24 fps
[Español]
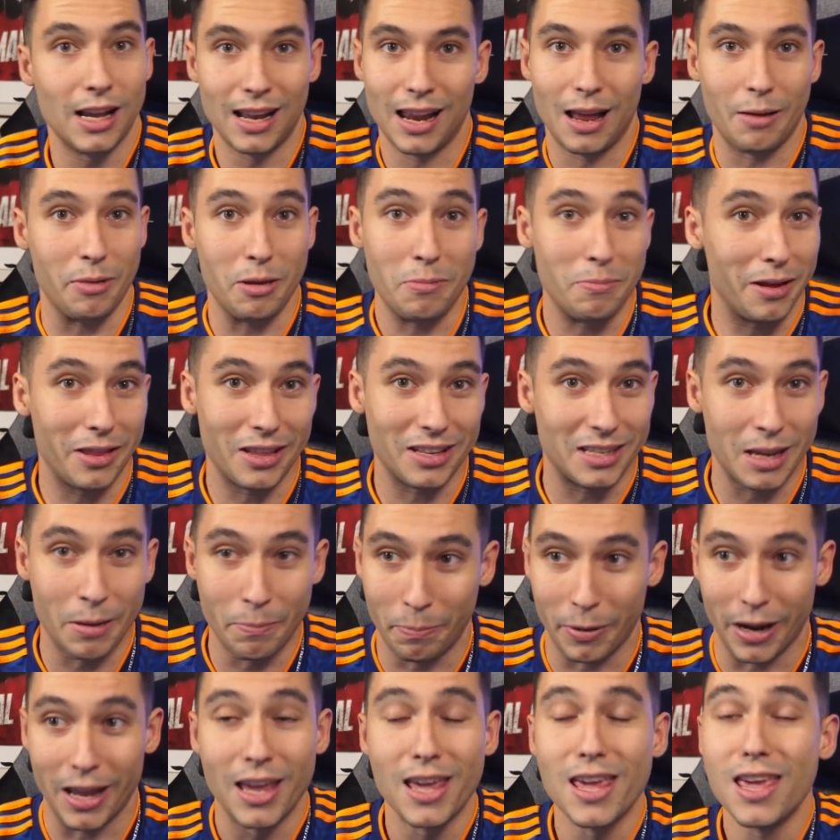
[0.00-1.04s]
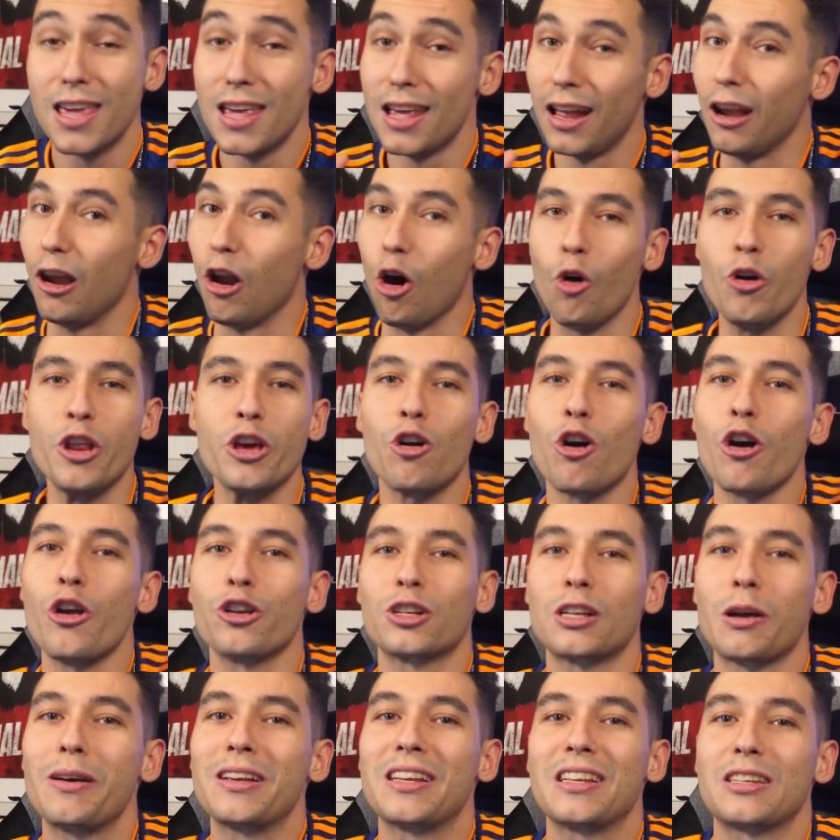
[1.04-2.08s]
la misma de siempre. Lo único que
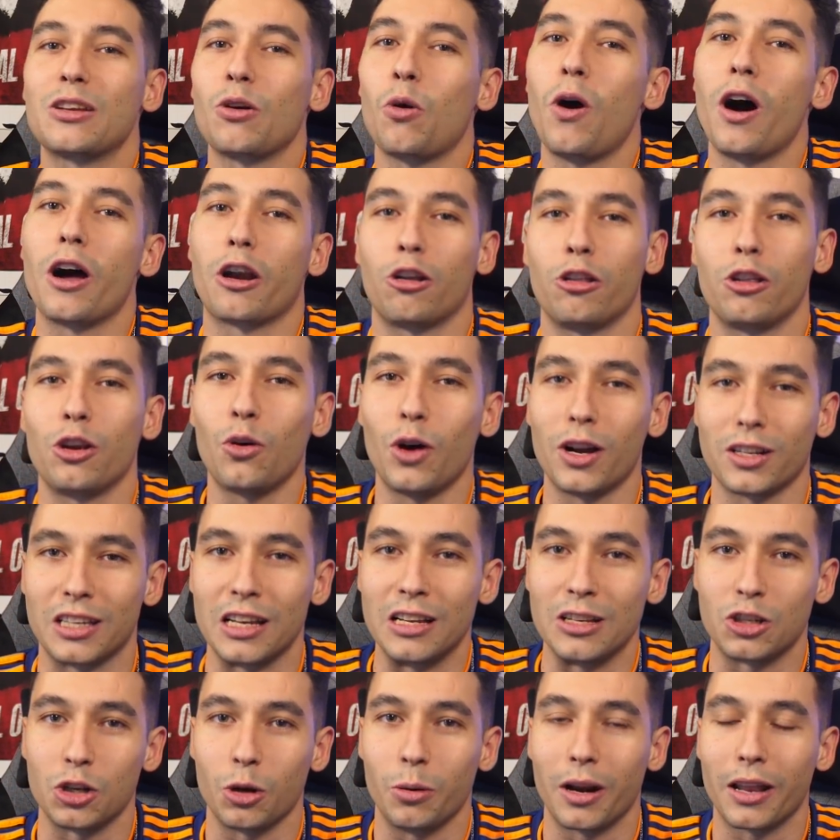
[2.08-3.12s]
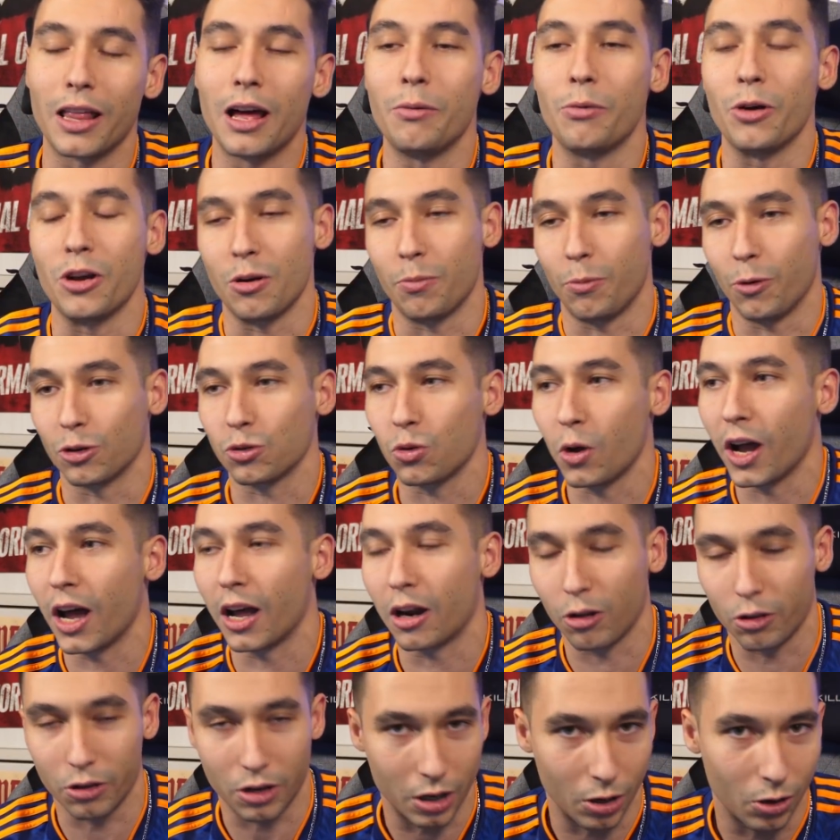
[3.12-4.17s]
no sabéis es si juega Rodrigo Asensio, ¿verdad? Bueno, pues juega
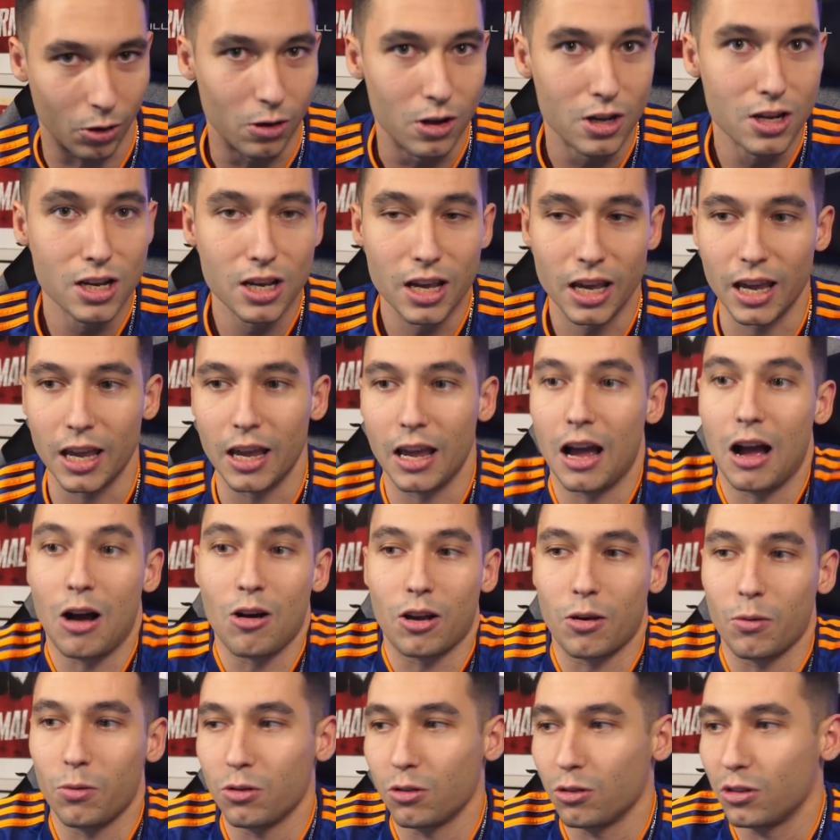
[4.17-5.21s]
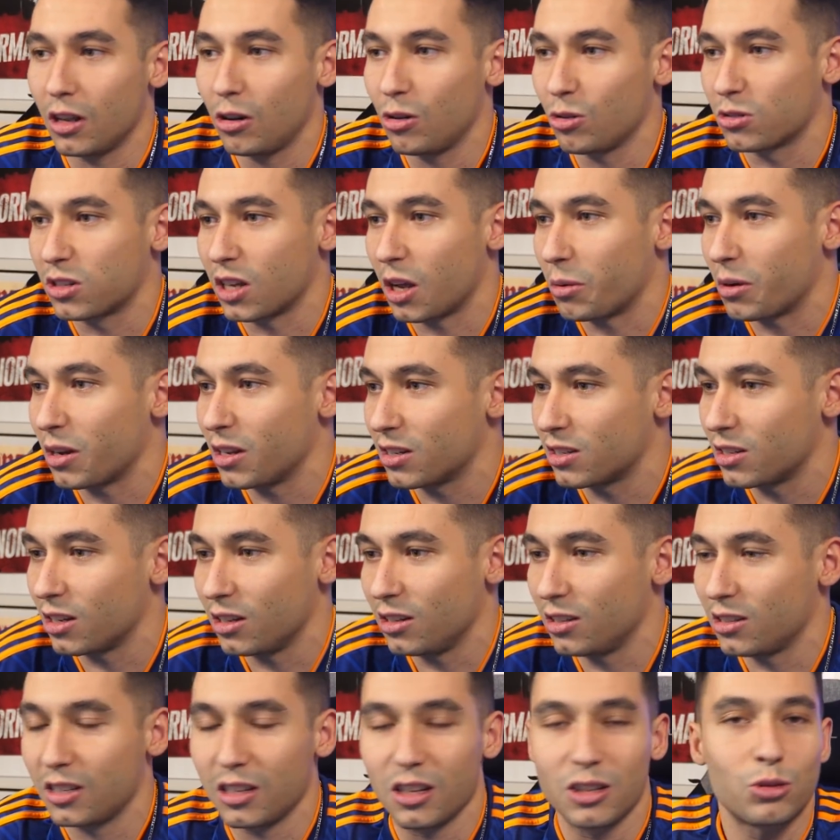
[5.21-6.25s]
Rodrigo, eh, aunque bueno, ya lo sabréis
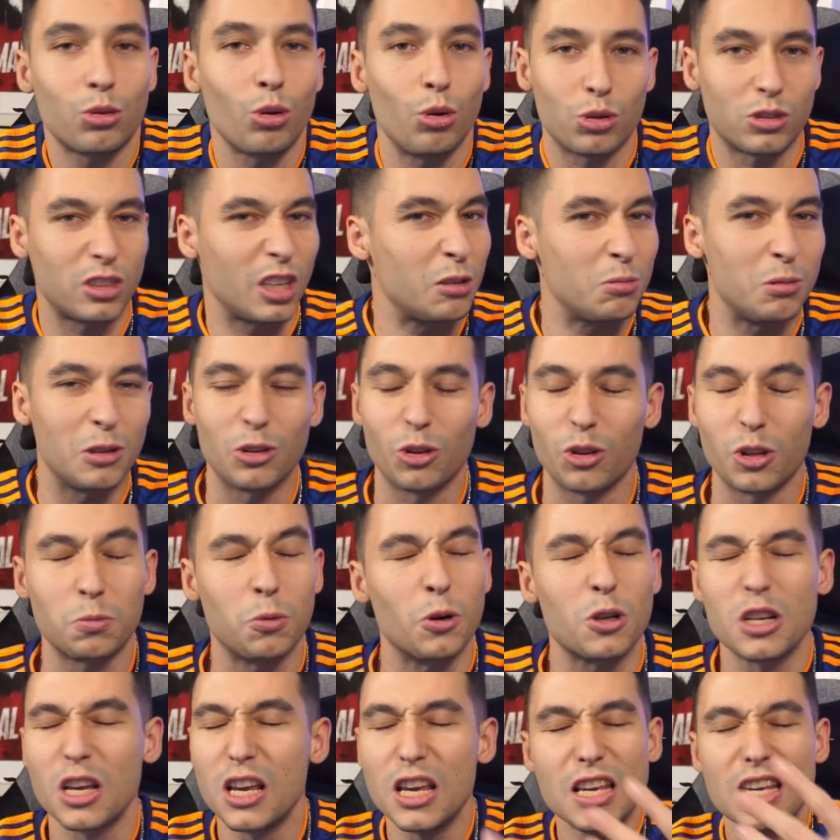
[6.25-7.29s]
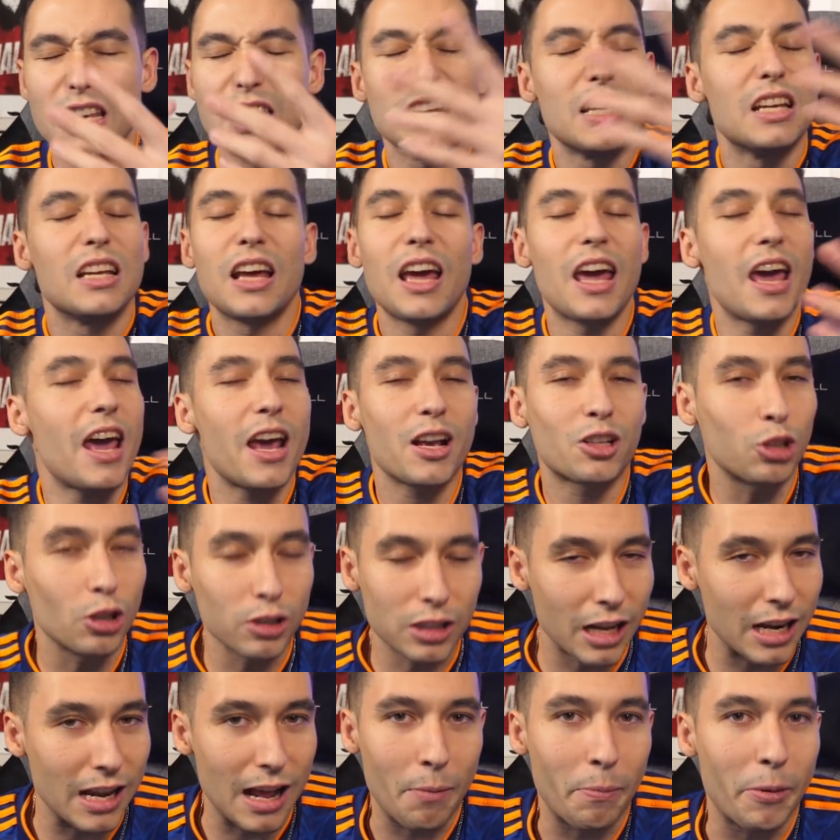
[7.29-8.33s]
si, si esto lo estáis viendo después. Es
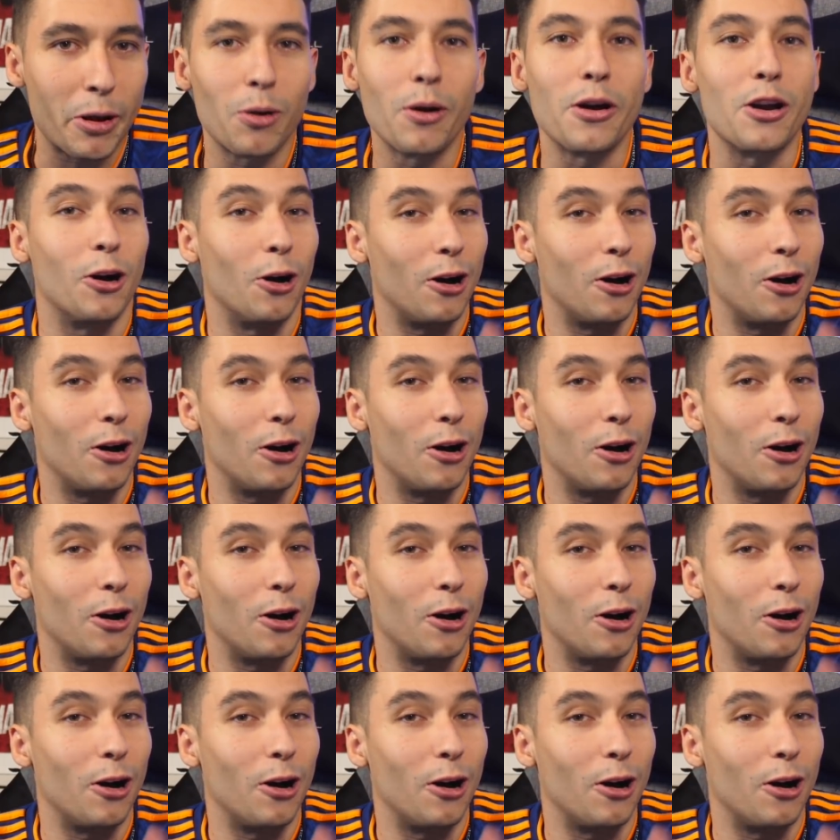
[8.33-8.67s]
tontería, pero bueno,